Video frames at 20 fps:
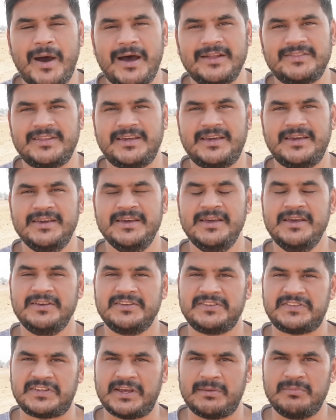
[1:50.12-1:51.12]
बातें
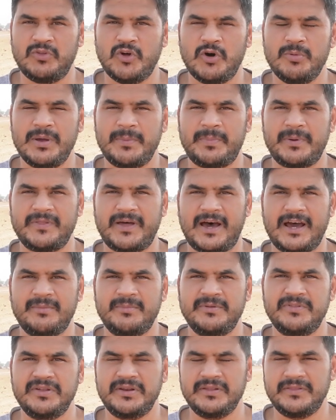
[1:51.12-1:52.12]
शब्दों में
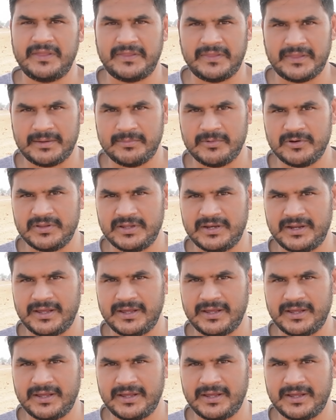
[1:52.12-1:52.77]
प्रधानमंत्री नरेंद्र मोदी